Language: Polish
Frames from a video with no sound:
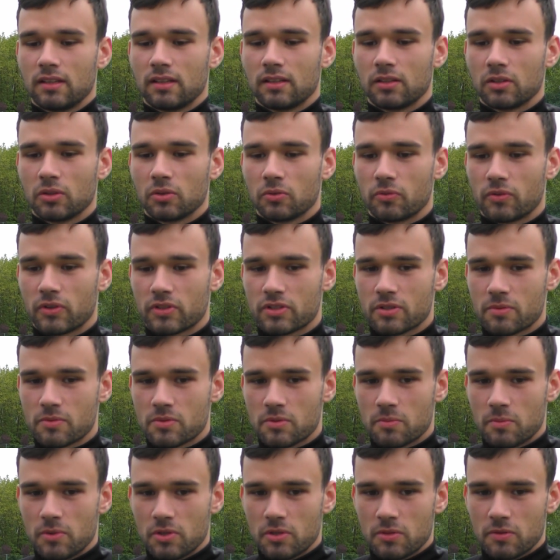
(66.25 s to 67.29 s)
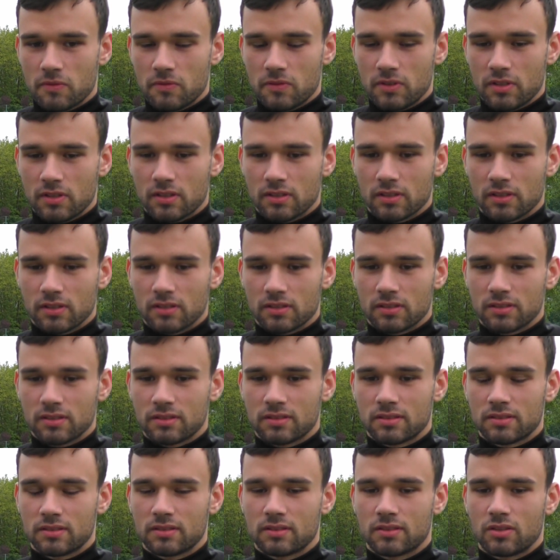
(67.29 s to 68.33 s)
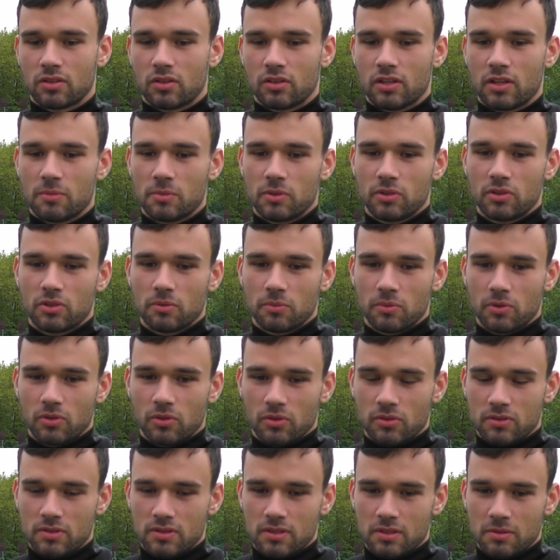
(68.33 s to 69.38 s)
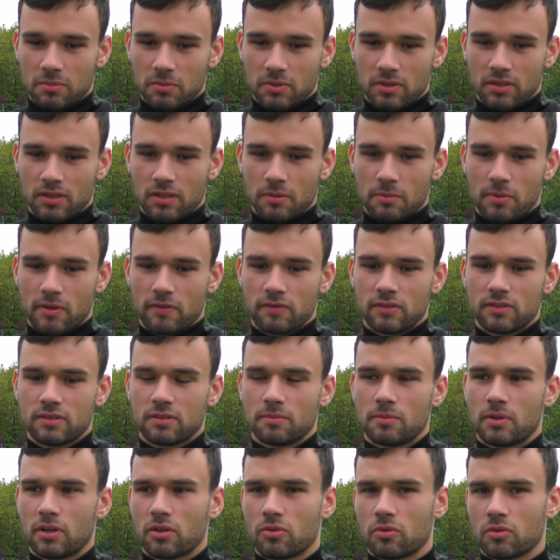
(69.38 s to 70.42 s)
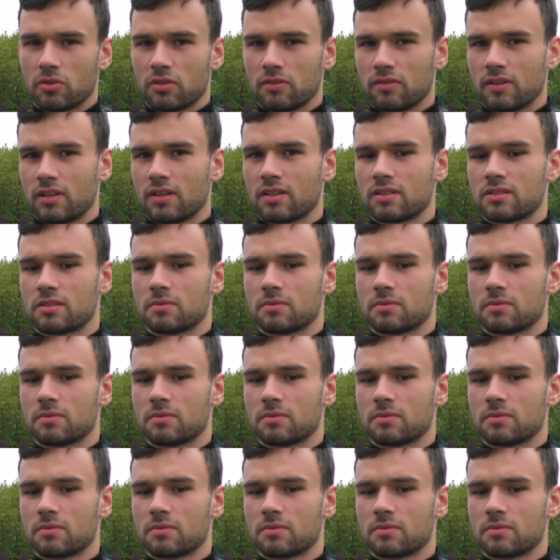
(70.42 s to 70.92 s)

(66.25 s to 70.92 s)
Y, uważam, że byliśmy w nich y, stronami dominującymi i naprawdę zabrakło niewiele,